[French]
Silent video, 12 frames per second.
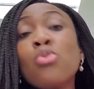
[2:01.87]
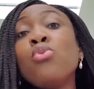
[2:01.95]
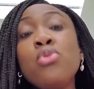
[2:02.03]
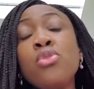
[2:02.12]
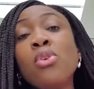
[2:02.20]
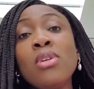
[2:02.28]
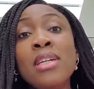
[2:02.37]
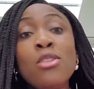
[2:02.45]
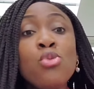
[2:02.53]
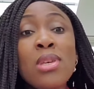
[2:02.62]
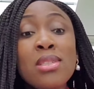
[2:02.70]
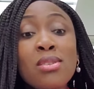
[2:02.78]
la solution.
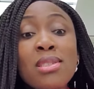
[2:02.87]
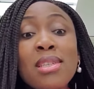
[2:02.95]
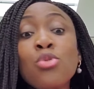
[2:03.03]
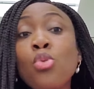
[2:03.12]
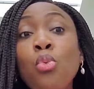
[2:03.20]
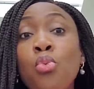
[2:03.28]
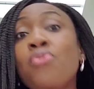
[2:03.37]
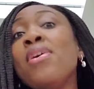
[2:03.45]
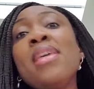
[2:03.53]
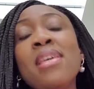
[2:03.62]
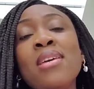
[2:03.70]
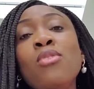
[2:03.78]
Tu es censé
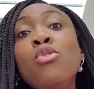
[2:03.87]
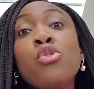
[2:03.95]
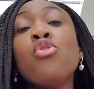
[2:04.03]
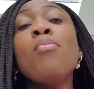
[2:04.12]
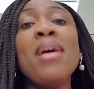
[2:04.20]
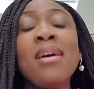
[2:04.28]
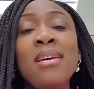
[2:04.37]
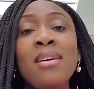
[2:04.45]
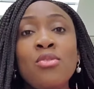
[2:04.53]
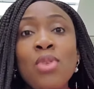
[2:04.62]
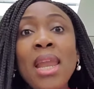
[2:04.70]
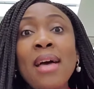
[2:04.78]
trouver le chemin.
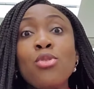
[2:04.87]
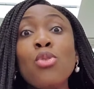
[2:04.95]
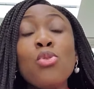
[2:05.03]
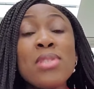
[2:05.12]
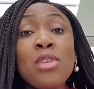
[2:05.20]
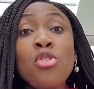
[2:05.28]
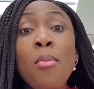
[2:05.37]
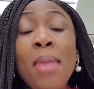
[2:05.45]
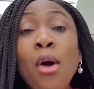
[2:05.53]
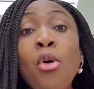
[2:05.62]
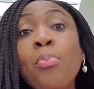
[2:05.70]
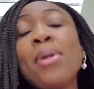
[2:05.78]
Voilà, donc le Seigneur
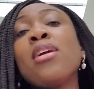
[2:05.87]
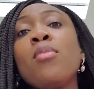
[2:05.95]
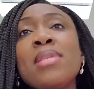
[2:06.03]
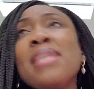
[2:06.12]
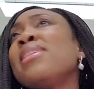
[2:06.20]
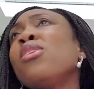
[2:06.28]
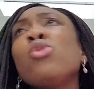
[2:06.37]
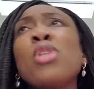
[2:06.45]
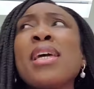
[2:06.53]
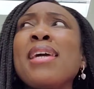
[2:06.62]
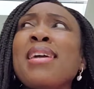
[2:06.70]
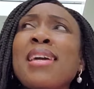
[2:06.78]
m'a repris comme ça. Et c'est là que
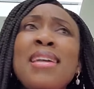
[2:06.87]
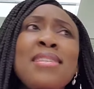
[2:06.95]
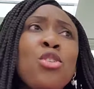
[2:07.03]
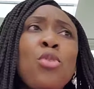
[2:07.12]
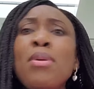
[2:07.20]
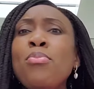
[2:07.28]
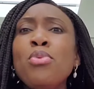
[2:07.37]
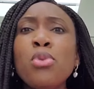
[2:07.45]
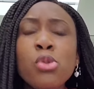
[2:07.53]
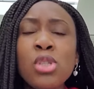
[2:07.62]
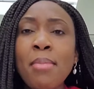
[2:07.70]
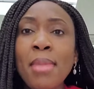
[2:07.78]
j'ai réalisé que, mais
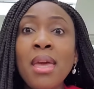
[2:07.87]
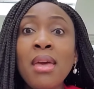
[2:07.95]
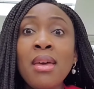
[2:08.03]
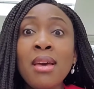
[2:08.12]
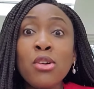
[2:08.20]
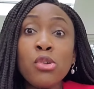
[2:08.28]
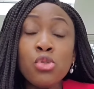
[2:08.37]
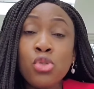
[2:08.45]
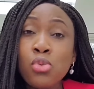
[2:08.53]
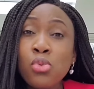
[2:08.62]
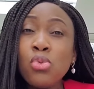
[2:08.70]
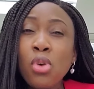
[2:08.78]
plus que jamais, quand
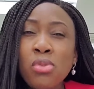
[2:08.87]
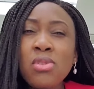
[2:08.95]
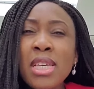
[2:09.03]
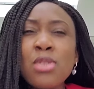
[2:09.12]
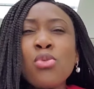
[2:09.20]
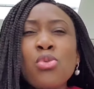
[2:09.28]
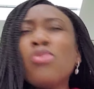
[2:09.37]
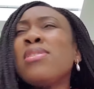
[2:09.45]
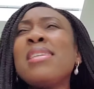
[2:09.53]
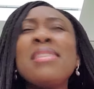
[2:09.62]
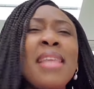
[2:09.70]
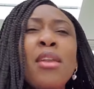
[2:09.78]
Dieu nous donne une instruction,
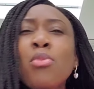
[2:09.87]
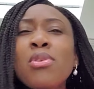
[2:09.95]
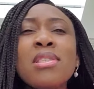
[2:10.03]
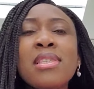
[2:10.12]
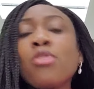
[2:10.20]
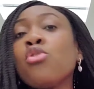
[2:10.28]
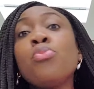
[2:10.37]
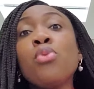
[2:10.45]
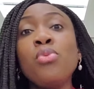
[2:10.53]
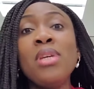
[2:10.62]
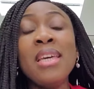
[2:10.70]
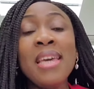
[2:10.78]
c'est tellement sérieux
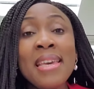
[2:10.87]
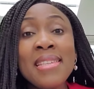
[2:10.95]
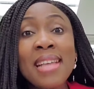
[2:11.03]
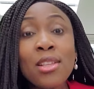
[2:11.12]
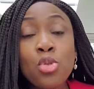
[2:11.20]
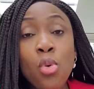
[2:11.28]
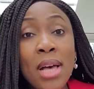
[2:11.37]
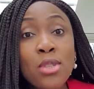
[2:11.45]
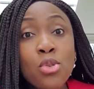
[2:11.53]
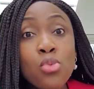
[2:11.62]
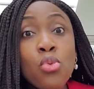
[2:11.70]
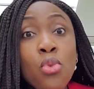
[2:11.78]
pour lui et il s'attend à
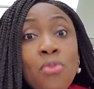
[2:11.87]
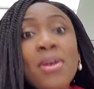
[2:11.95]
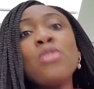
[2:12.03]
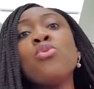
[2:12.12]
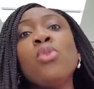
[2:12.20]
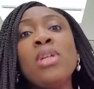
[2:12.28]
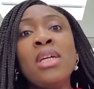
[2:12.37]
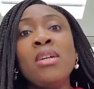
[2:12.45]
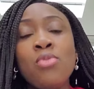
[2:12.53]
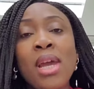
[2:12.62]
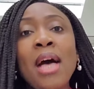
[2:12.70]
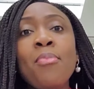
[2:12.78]
ce que nous le fassions.
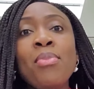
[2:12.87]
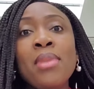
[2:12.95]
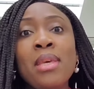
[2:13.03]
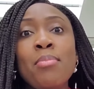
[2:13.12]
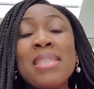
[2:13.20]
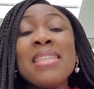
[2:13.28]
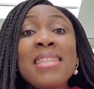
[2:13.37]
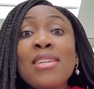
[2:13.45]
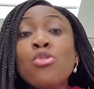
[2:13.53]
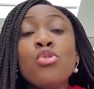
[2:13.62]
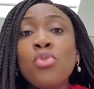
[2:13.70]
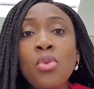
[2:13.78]
Voilà, parce qu'il
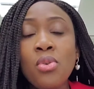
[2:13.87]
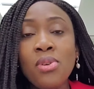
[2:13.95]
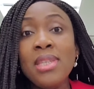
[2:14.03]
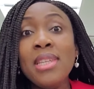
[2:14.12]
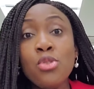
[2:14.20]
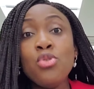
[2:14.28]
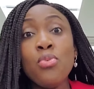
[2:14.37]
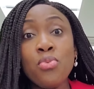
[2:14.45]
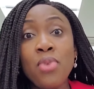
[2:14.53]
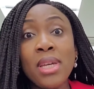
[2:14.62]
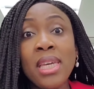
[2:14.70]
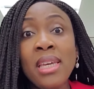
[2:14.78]
est Dieu, il est Dieu,
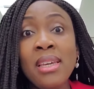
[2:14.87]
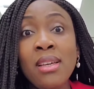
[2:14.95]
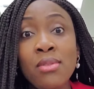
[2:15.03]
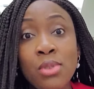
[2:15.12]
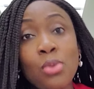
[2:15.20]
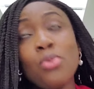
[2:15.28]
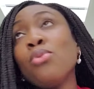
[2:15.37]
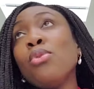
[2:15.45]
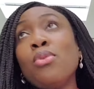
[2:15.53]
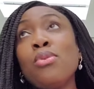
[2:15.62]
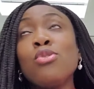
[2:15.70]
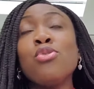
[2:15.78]
vous voyez. Donc,
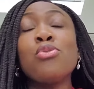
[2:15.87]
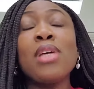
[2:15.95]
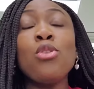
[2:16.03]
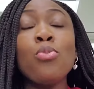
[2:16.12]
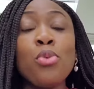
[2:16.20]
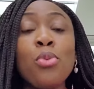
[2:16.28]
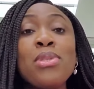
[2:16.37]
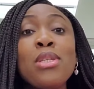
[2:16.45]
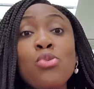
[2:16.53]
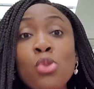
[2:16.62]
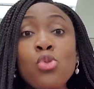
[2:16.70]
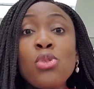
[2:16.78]
euh, je voudrais te
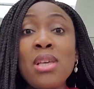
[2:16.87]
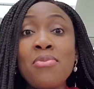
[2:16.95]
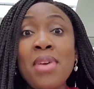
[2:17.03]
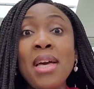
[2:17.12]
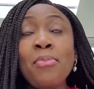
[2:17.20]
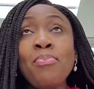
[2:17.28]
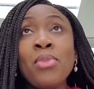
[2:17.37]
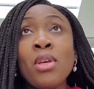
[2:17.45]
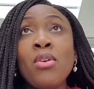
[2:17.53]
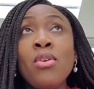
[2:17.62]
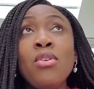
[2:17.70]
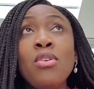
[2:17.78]
proposer deux choses à faire
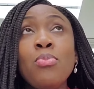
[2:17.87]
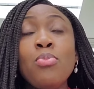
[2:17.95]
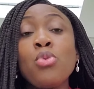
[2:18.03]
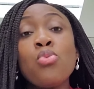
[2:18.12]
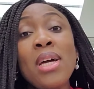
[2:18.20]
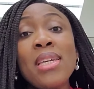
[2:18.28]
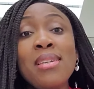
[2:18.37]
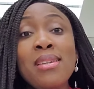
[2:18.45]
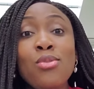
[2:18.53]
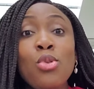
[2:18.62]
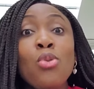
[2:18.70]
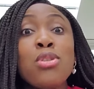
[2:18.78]
euh, pour toi
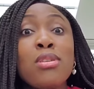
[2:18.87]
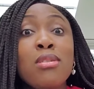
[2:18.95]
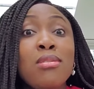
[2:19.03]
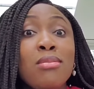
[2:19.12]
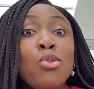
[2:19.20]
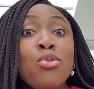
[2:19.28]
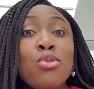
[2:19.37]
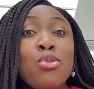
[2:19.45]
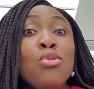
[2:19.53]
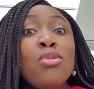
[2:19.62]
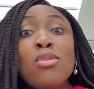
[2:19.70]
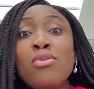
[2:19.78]
qui ne ressens
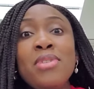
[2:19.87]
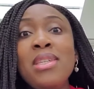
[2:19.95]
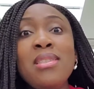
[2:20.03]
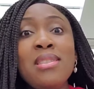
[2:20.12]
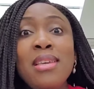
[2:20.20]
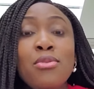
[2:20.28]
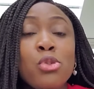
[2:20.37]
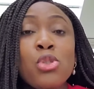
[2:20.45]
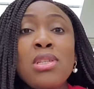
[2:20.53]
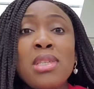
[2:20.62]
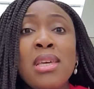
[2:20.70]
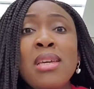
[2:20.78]
aucune envie
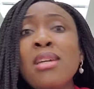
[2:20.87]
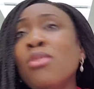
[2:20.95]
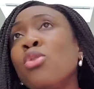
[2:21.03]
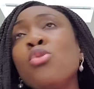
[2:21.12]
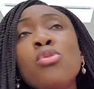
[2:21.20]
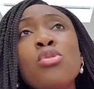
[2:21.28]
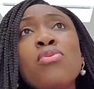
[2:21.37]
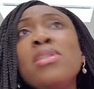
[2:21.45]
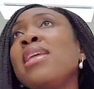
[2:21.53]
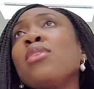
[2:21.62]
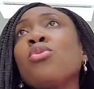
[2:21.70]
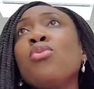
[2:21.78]
d'évangéliser, aucune
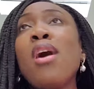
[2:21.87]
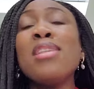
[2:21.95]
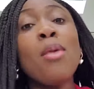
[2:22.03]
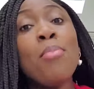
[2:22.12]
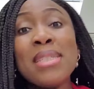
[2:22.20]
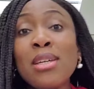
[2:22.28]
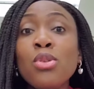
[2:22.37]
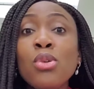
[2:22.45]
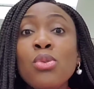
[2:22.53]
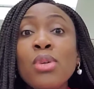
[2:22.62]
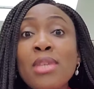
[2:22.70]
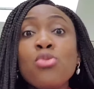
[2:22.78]
envie d'être un
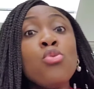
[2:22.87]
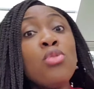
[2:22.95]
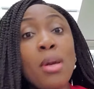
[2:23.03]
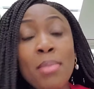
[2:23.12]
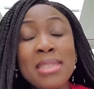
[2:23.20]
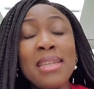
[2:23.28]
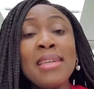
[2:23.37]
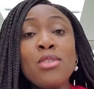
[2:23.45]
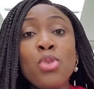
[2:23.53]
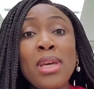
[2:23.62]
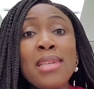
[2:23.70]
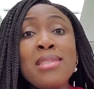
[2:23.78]
ambassadeur de Christ ou une
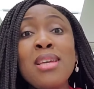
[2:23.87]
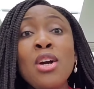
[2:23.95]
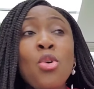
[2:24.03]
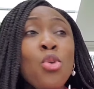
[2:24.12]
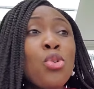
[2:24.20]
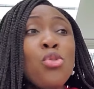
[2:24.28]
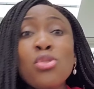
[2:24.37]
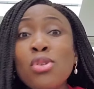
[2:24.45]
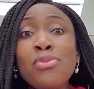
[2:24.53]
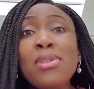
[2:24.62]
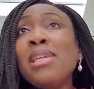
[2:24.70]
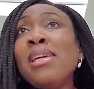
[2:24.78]
ambassadrice de Christ, aucune
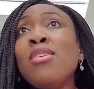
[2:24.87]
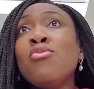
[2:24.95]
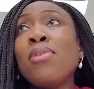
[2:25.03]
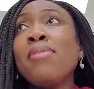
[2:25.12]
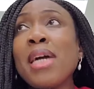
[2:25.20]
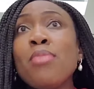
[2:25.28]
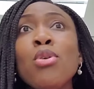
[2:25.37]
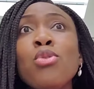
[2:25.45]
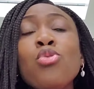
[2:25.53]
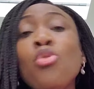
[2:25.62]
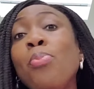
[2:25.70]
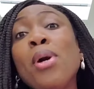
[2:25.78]
envie vraiment
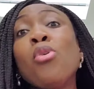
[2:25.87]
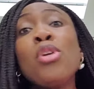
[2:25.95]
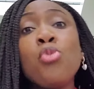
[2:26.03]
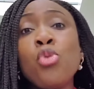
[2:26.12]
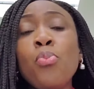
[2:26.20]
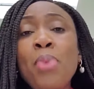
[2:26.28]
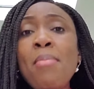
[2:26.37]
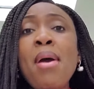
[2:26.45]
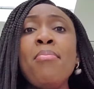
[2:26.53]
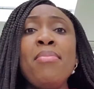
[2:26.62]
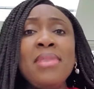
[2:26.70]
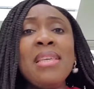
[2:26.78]
de te préoccuper
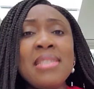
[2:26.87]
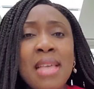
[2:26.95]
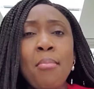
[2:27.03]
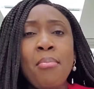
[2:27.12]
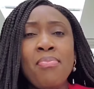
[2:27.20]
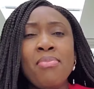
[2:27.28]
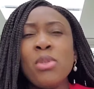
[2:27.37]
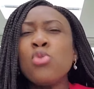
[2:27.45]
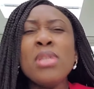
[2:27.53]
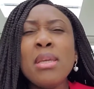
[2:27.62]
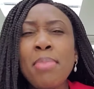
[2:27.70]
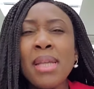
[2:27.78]
même des âmes.
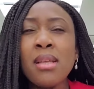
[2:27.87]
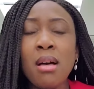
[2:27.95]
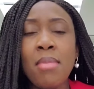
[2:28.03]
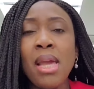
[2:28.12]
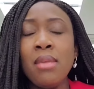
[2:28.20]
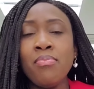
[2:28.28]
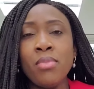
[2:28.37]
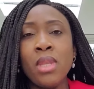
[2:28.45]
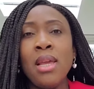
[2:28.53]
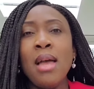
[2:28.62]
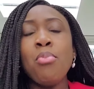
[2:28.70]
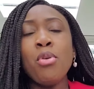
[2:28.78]
Ce n'est pas normal.
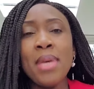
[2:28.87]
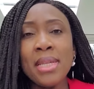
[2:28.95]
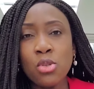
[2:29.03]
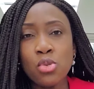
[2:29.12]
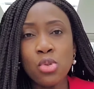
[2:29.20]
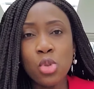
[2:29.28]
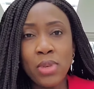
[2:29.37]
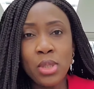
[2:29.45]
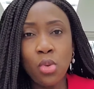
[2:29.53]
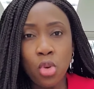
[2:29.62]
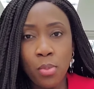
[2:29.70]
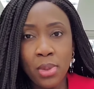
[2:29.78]
La première des choses que je vais
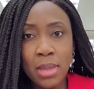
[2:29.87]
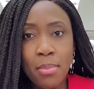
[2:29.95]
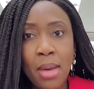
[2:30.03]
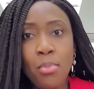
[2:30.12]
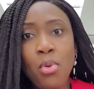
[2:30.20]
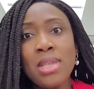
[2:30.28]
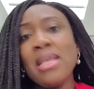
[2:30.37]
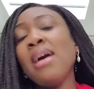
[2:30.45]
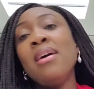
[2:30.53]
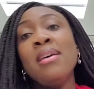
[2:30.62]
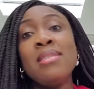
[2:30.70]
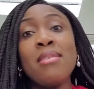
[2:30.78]
te recommander par rapport à
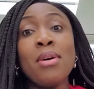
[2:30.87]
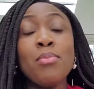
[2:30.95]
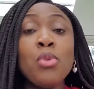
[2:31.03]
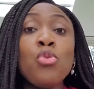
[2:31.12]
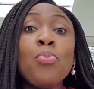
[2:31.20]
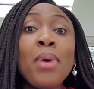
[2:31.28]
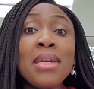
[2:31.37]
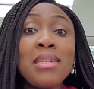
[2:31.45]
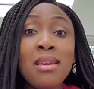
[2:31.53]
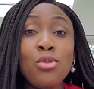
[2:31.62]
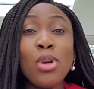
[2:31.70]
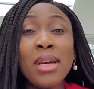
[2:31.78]
ça, c'est vraiment de
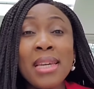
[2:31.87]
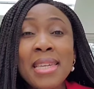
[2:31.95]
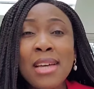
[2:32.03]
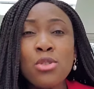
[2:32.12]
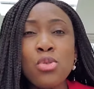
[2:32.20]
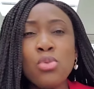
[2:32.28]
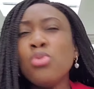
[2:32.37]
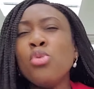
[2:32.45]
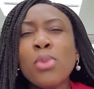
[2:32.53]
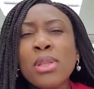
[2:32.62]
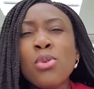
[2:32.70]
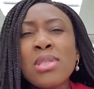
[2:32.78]
prier, de prier à Dieu, de
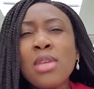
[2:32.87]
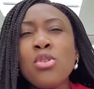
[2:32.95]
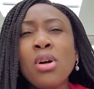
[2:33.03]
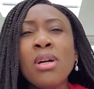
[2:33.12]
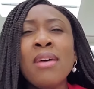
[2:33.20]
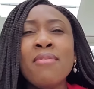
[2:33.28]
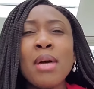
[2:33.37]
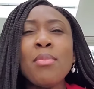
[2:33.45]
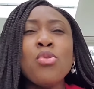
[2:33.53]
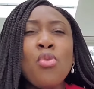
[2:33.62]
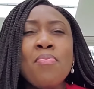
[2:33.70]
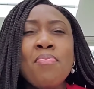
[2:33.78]
demander au Seigneur
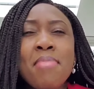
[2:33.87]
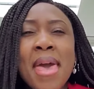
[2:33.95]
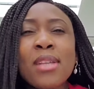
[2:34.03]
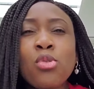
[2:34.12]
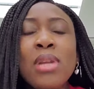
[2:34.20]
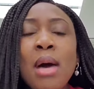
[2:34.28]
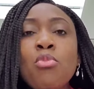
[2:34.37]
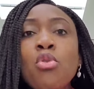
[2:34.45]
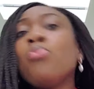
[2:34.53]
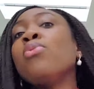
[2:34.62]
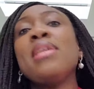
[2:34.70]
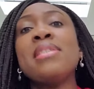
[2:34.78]
vraiment de mettre
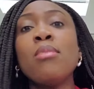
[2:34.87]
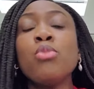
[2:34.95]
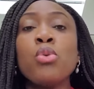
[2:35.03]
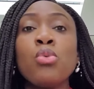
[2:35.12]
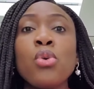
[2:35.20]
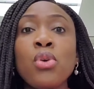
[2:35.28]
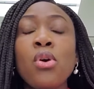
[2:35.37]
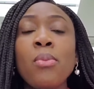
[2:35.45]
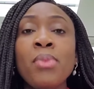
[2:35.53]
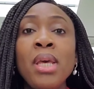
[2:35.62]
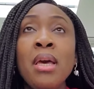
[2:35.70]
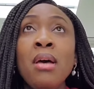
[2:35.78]
l'amour pour les âmes dans ton
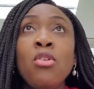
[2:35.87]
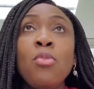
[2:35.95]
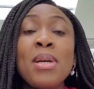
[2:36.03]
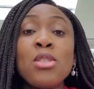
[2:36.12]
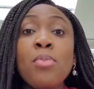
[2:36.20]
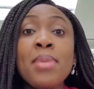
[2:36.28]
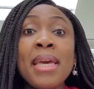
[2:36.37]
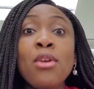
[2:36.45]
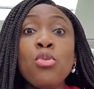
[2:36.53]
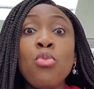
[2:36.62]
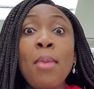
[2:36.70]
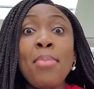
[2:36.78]
cœur. Le pasteur
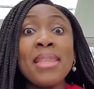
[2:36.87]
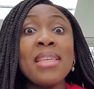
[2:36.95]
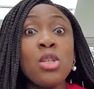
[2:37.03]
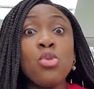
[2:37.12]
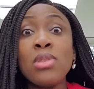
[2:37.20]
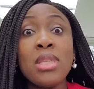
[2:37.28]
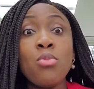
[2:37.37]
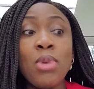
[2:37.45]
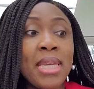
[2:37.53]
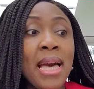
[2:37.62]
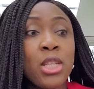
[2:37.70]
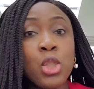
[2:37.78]
Michael Lebois a partagé son
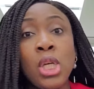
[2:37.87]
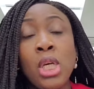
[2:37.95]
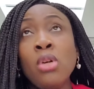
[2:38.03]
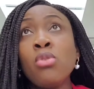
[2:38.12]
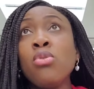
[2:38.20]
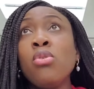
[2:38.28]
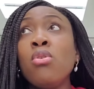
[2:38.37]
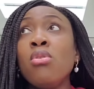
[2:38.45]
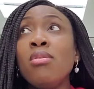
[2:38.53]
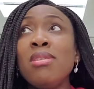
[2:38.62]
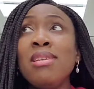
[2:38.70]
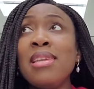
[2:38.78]
témoignage que
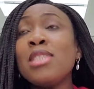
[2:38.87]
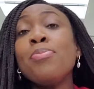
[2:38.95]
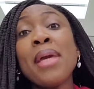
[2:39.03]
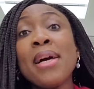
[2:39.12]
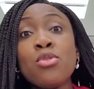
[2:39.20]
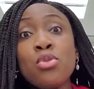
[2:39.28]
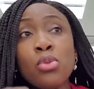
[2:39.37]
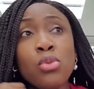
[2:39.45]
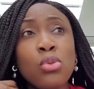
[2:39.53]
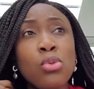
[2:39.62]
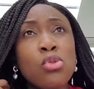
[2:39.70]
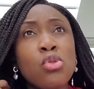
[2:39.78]
euh, l'inspiration
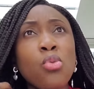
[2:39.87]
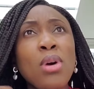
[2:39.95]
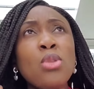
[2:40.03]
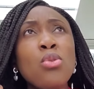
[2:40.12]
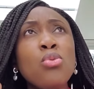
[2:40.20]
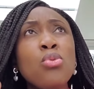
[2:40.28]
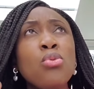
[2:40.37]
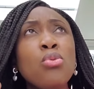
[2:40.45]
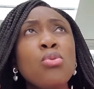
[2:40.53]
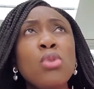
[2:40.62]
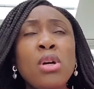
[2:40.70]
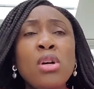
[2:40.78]
de, je crois, de,